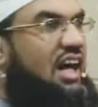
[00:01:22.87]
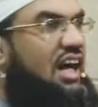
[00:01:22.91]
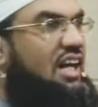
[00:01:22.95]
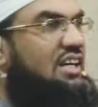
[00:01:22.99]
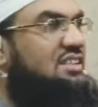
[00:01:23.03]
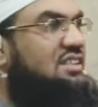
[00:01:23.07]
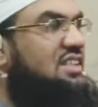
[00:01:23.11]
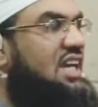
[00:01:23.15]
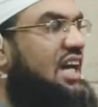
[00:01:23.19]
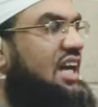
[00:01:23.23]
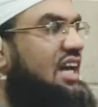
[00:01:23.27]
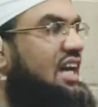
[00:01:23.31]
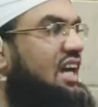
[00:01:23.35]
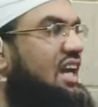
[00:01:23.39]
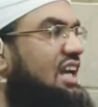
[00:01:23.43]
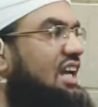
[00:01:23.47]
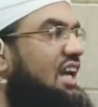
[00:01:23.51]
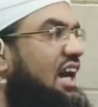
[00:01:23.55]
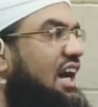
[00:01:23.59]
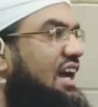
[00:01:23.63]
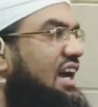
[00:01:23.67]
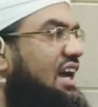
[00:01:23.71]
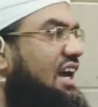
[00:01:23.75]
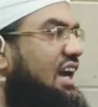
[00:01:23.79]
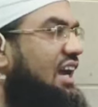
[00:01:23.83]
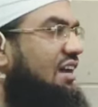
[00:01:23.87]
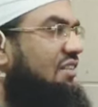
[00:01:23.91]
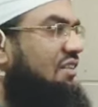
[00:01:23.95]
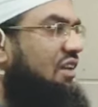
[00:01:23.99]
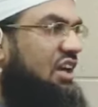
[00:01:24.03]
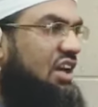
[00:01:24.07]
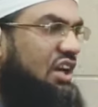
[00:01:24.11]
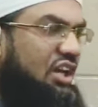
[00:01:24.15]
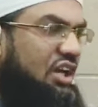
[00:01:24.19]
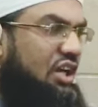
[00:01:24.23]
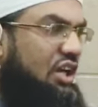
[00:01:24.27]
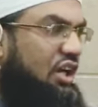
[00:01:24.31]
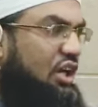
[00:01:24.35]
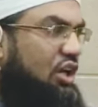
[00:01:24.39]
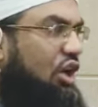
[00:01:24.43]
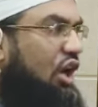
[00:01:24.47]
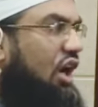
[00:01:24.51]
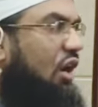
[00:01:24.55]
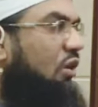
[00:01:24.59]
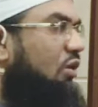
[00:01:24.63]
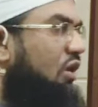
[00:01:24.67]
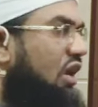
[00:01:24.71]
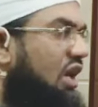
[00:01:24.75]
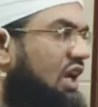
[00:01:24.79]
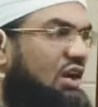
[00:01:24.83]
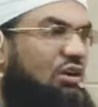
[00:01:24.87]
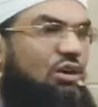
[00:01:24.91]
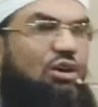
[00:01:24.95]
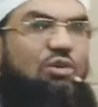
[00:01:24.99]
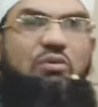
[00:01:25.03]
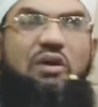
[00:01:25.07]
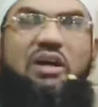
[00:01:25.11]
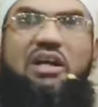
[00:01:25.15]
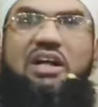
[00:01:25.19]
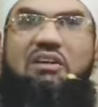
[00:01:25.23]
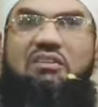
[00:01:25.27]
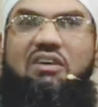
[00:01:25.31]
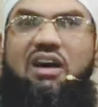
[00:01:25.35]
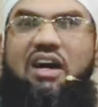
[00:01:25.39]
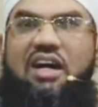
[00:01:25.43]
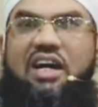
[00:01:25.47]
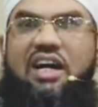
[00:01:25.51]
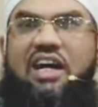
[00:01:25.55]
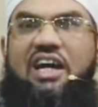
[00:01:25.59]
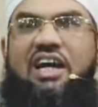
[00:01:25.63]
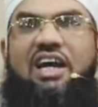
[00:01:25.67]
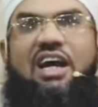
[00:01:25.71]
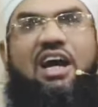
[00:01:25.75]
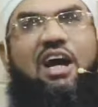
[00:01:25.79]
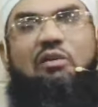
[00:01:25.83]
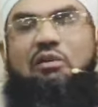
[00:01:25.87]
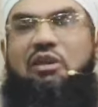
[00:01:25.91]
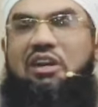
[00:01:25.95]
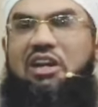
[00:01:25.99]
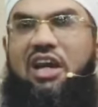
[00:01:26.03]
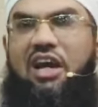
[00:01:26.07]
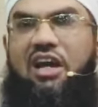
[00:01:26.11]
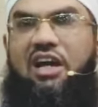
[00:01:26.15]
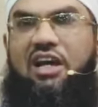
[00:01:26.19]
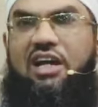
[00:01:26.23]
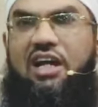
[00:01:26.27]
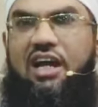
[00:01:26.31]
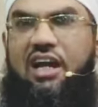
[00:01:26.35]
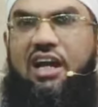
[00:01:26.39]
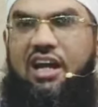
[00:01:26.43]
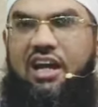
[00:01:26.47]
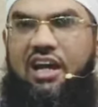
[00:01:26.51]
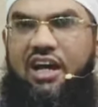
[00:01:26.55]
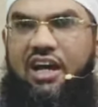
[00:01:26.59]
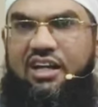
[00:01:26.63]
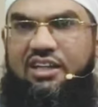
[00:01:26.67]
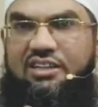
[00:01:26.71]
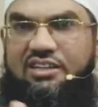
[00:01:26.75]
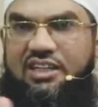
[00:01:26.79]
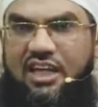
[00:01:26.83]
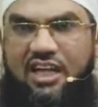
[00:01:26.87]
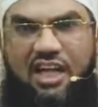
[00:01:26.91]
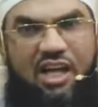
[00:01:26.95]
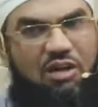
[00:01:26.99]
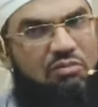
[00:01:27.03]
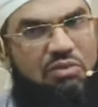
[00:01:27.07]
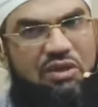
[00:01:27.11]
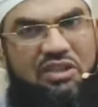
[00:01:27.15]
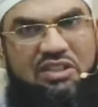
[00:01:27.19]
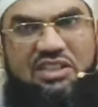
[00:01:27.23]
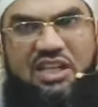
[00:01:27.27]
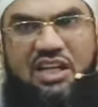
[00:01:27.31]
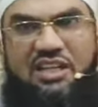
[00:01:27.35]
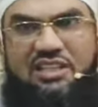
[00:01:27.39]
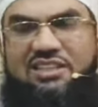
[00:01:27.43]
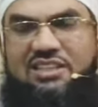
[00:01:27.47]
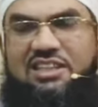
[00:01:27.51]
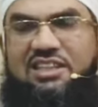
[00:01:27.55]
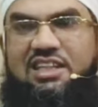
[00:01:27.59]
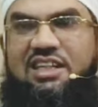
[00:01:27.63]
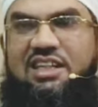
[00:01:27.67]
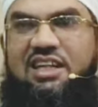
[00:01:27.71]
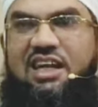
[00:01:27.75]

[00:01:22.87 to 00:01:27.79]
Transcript: அன்சாரிகள் யாரெல்லாம் இருக்கிறீங்களோ அவங்கெல்லாம் ஒரு பக்கம் வாங்க அப்படின்னாங்க எல்லாரும் தனியாக பிரிஞ்சாச்சு